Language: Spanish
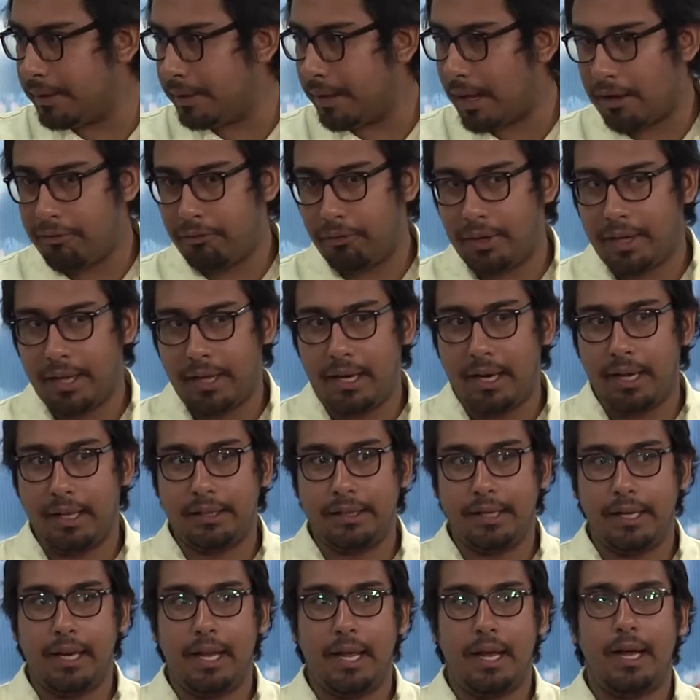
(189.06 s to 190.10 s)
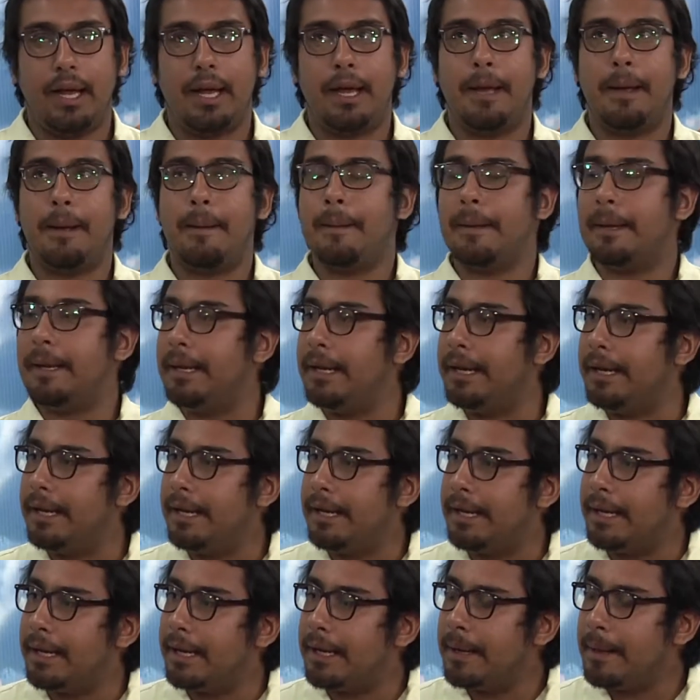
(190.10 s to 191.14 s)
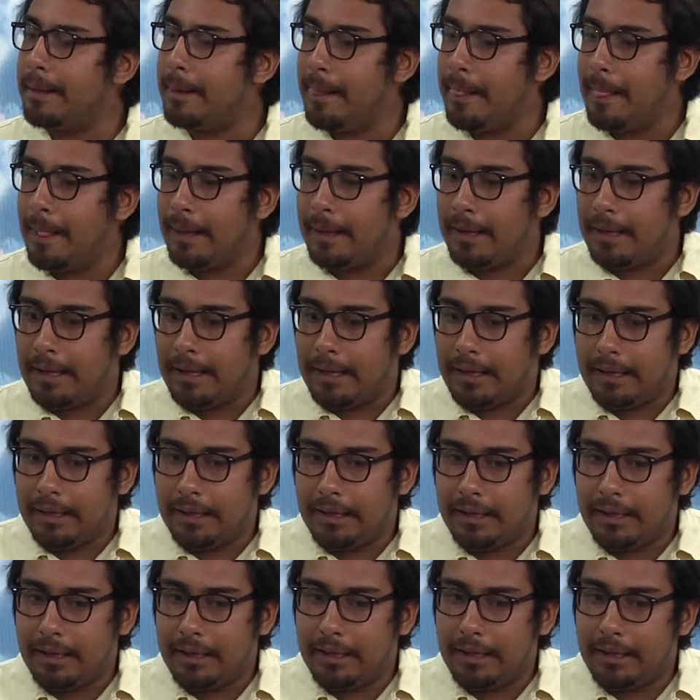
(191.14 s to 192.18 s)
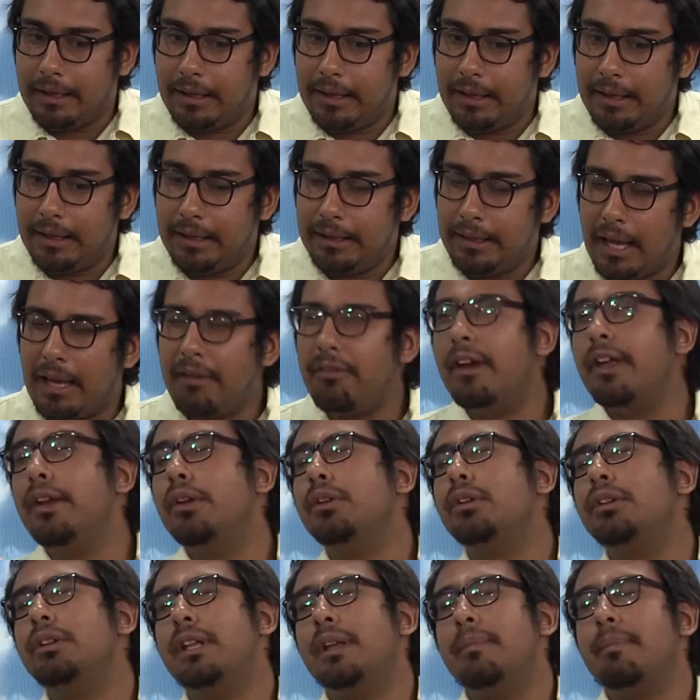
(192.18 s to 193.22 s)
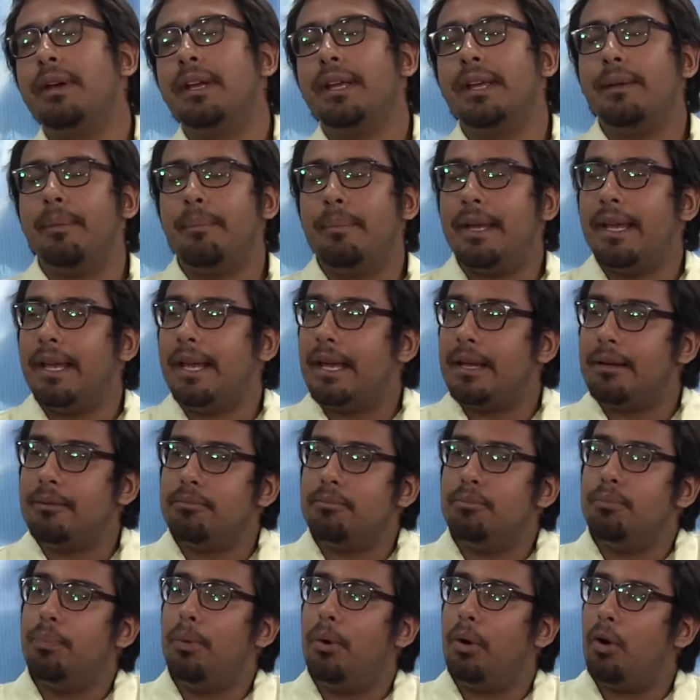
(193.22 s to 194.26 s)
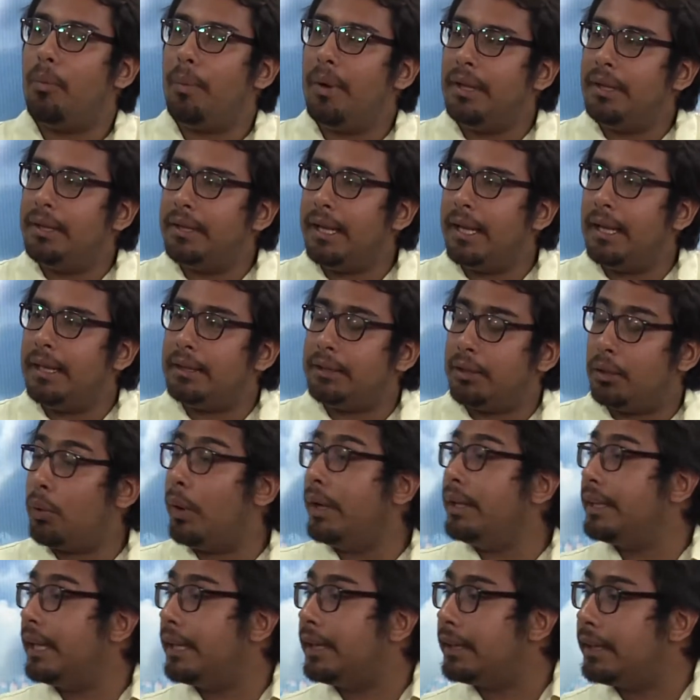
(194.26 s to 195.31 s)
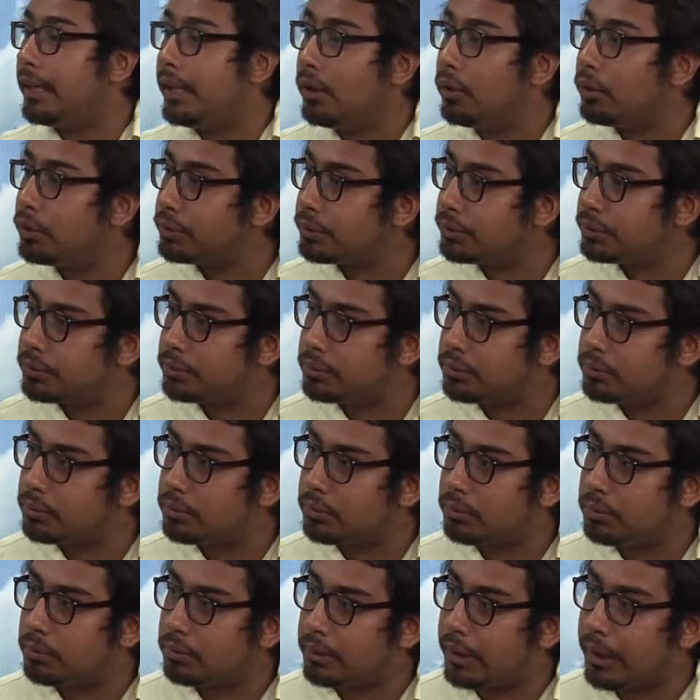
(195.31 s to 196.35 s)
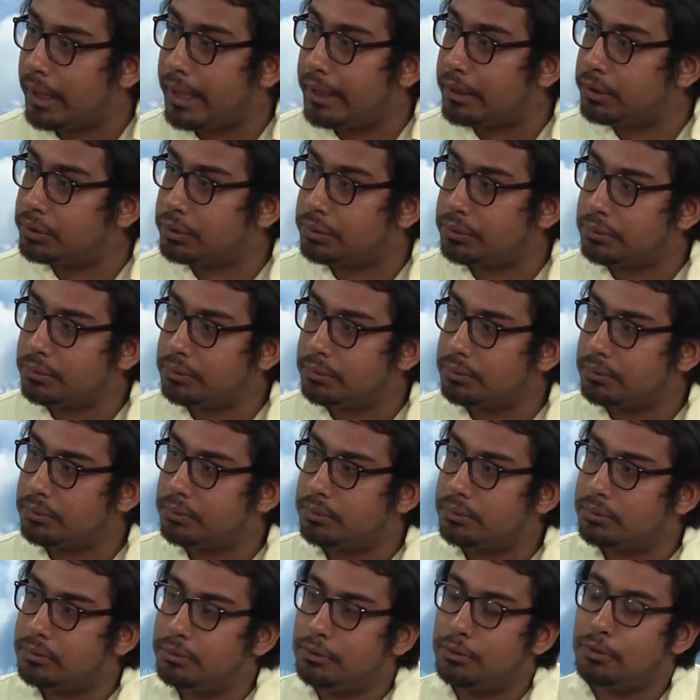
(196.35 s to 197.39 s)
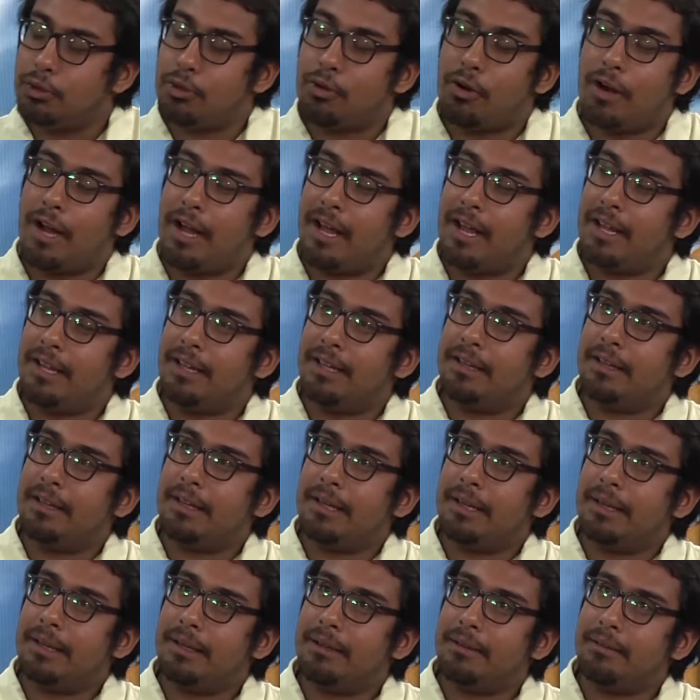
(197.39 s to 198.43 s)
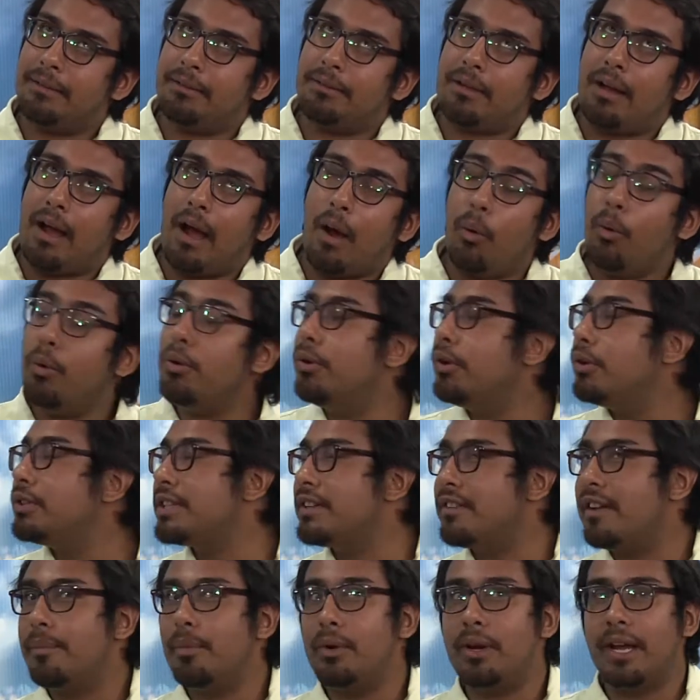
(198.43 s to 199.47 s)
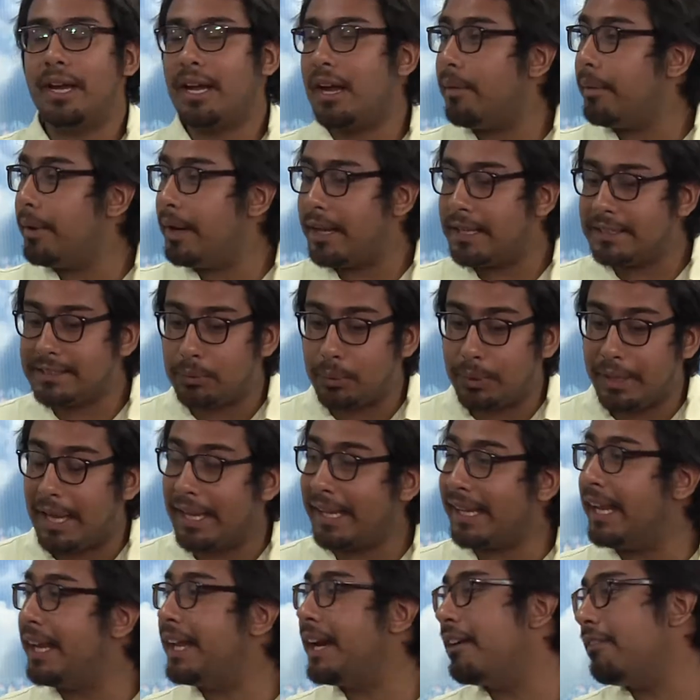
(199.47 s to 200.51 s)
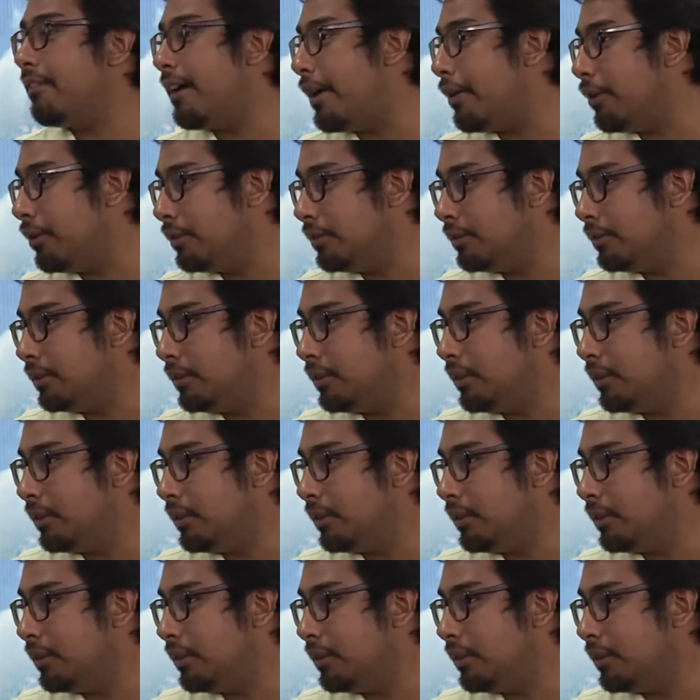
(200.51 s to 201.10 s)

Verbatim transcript: ¿eh? afuera de la, clínica. ¿Mm? Y hay varios temas que me quedan un poco pendientes. No hay testigos del hecho. No hay. Aún no sabemos las cámaras de seguridad que grabaron.